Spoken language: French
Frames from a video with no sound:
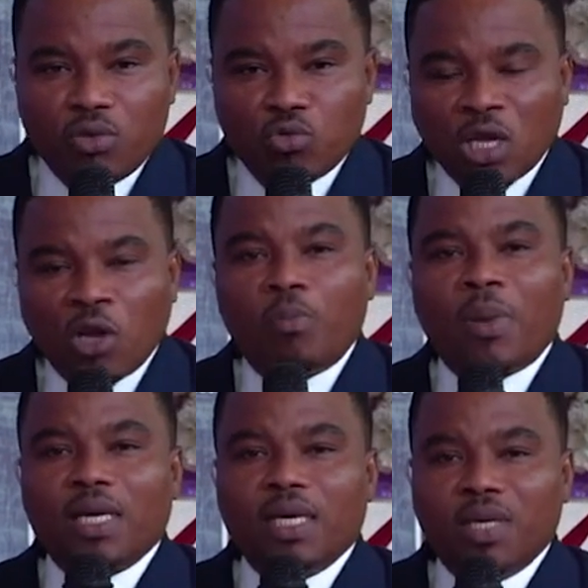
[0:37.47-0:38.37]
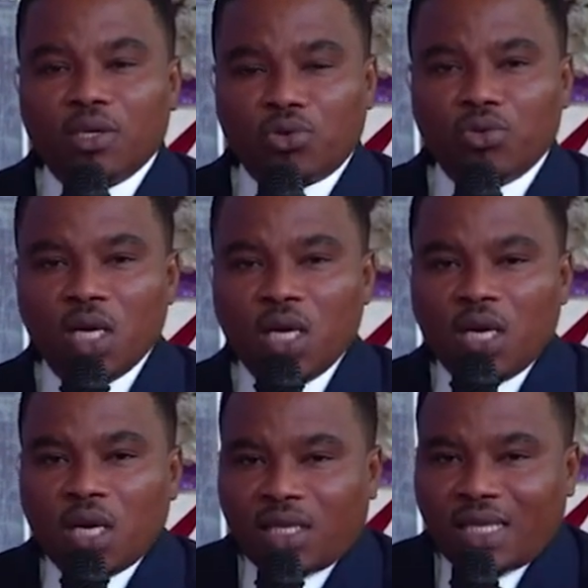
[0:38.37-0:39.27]
Nous allons parler, bien sûr,
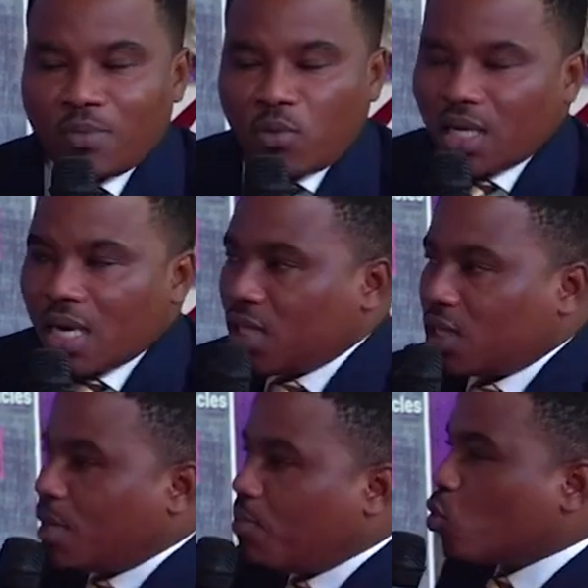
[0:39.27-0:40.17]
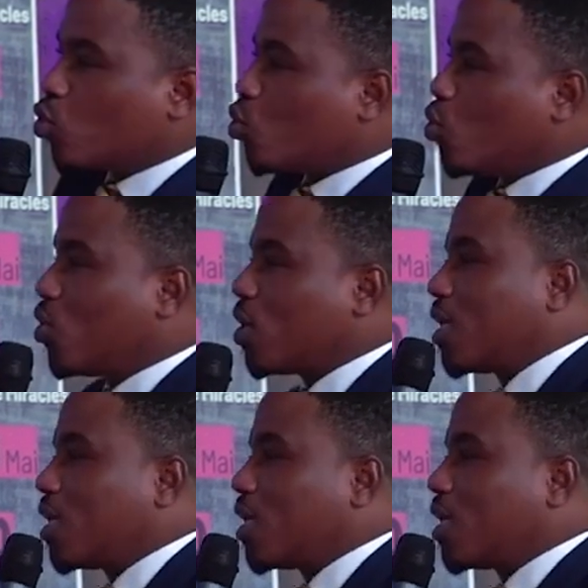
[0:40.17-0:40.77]
témoignage. Bonjour.